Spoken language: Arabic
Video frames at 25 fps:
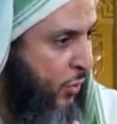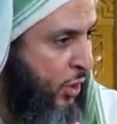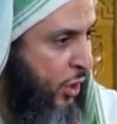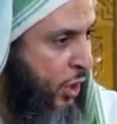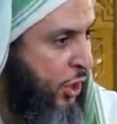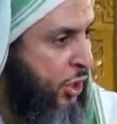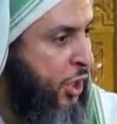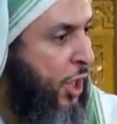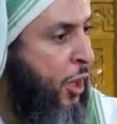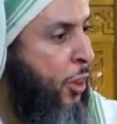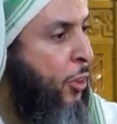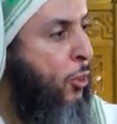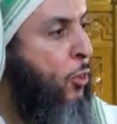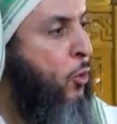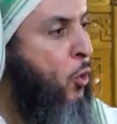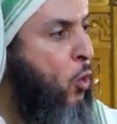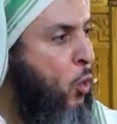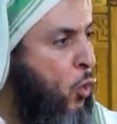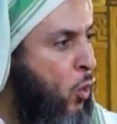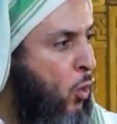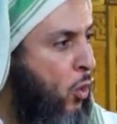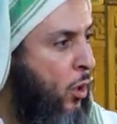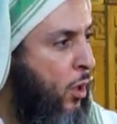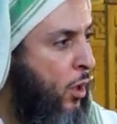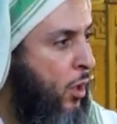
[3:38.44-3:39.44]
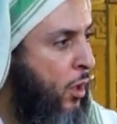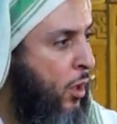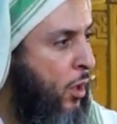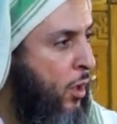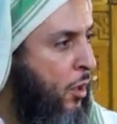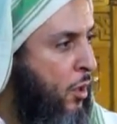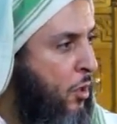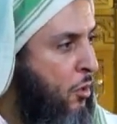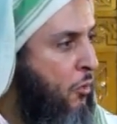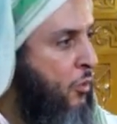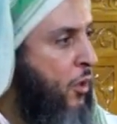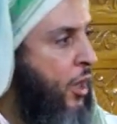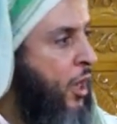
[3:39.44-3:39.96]
شذوا
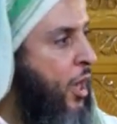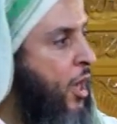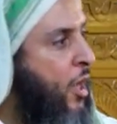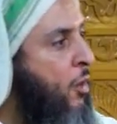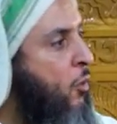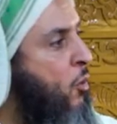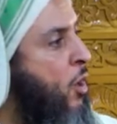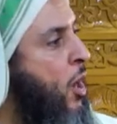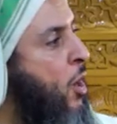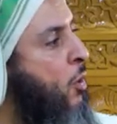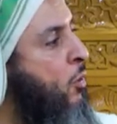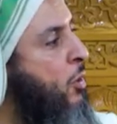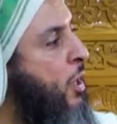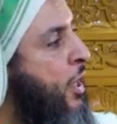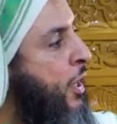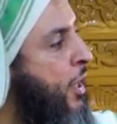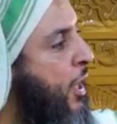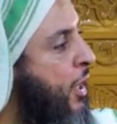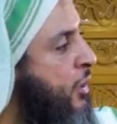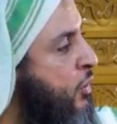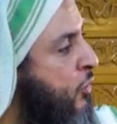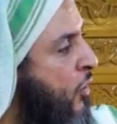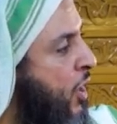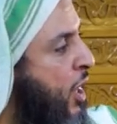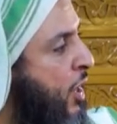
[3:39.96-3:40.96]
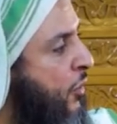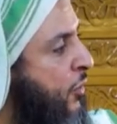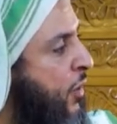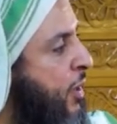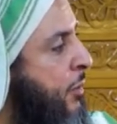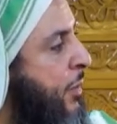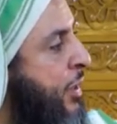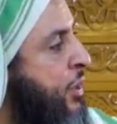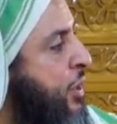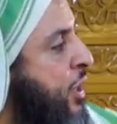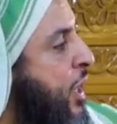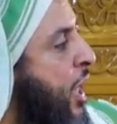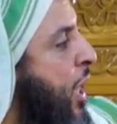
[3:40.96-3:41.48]
فقالوا هؤلاء الأطفال في
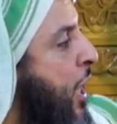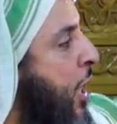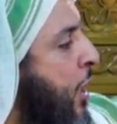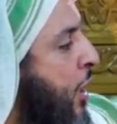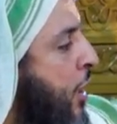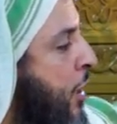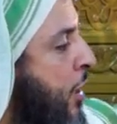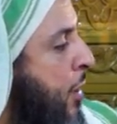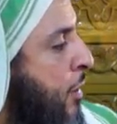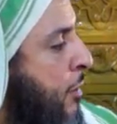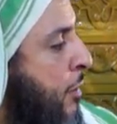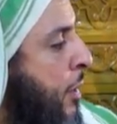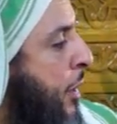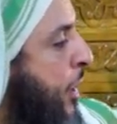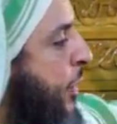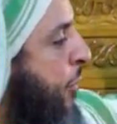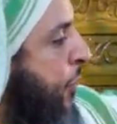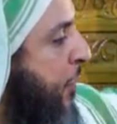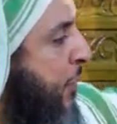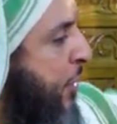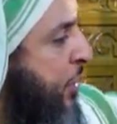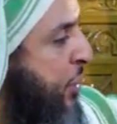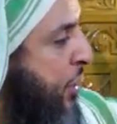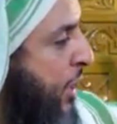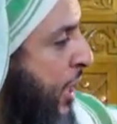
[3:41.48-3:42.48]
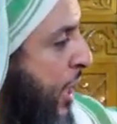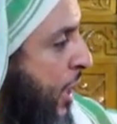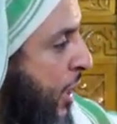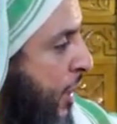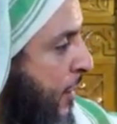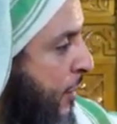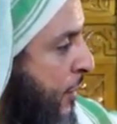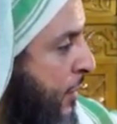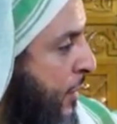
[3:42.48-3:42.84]
المشيئة معنى في المشيئة